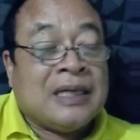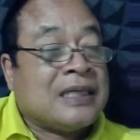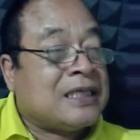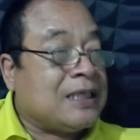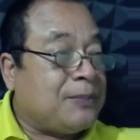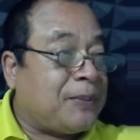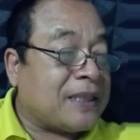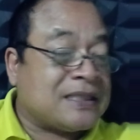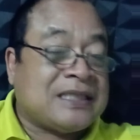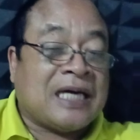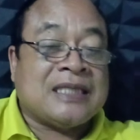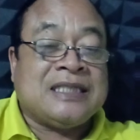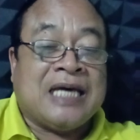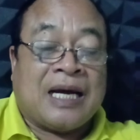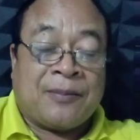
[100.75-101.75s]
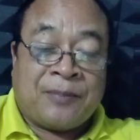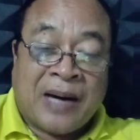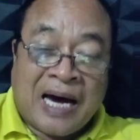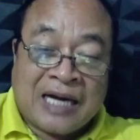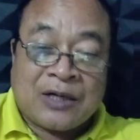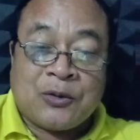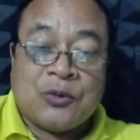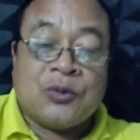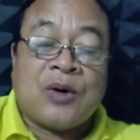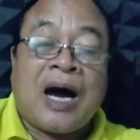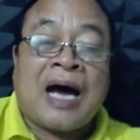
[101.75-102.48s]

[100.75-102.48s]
di perjanjian baru